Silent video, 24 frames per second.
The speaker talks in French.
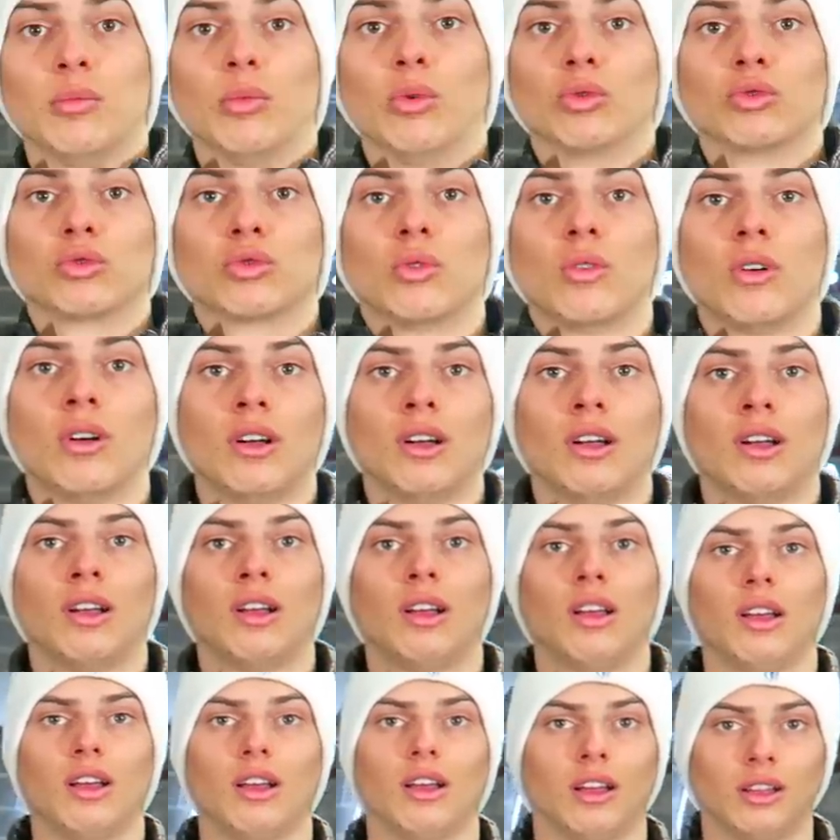
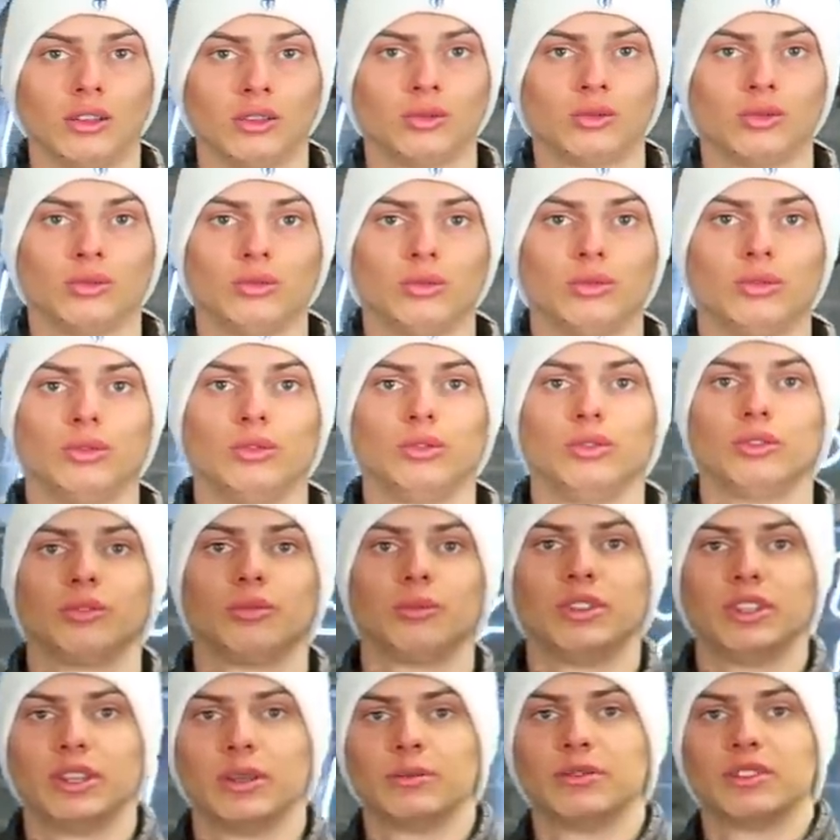Bonsoir à tous,
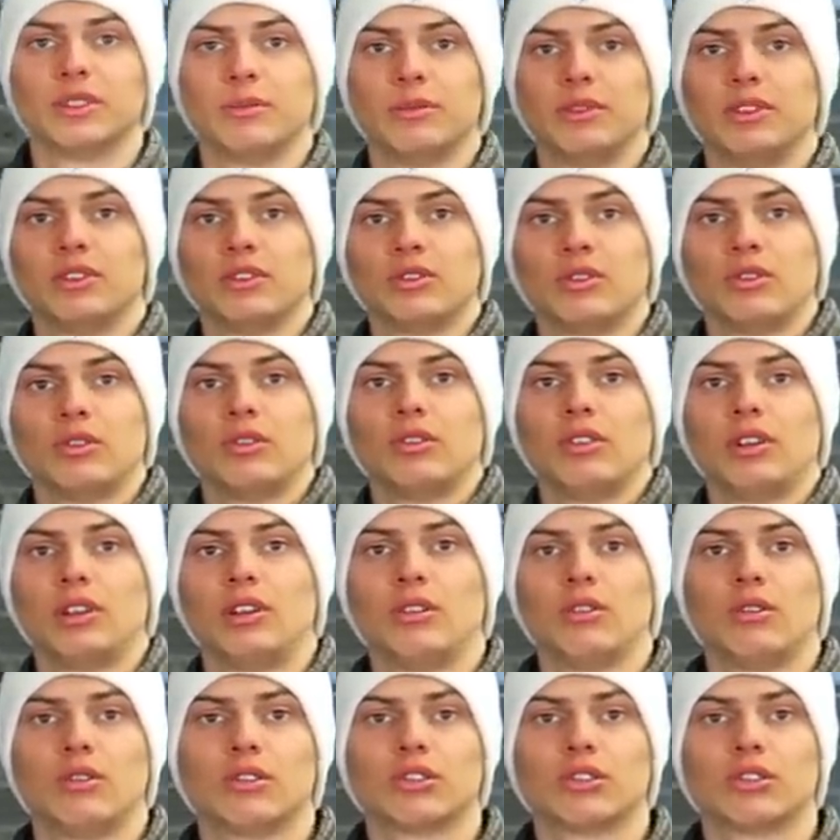mesdames et messieurs, Léo